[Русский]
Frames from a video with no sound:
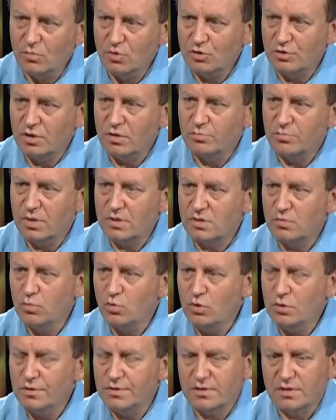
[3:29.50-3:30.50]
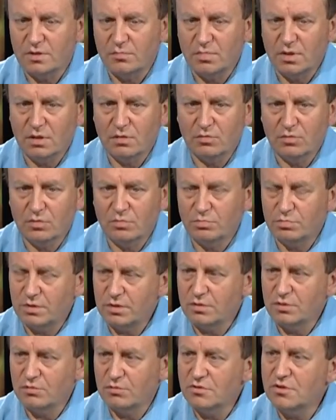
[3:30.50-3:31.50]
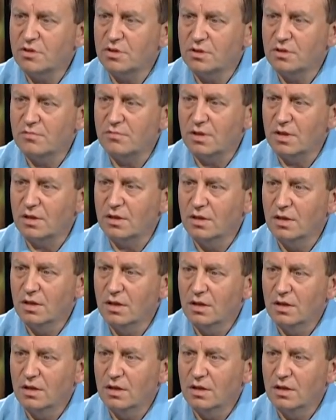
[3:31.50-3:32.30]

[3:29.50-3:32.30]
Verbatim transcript: может позволить себе вот простой человек,